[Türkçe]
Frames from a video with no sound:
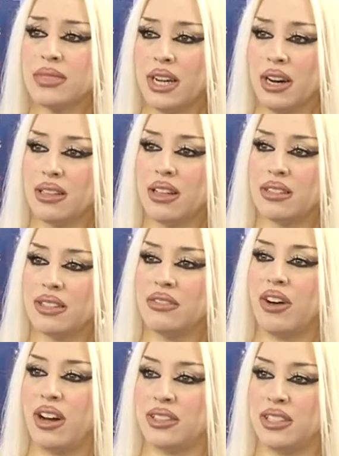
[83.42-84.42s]
Allah'ta
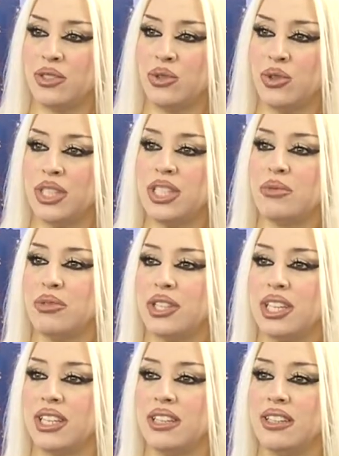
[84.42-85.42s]
vaat ediyor. Hiçbir
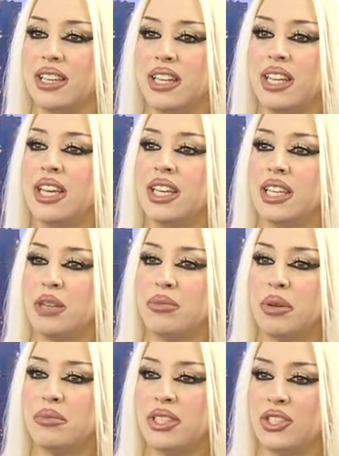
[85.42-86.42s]
şekilde
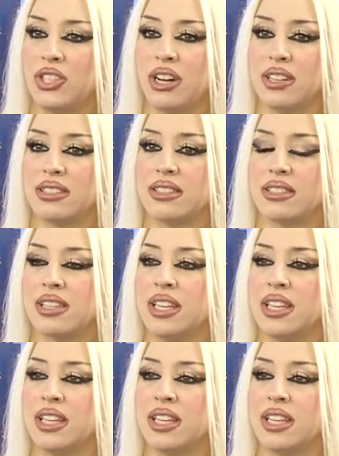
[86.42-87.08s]
yapamayacağınız,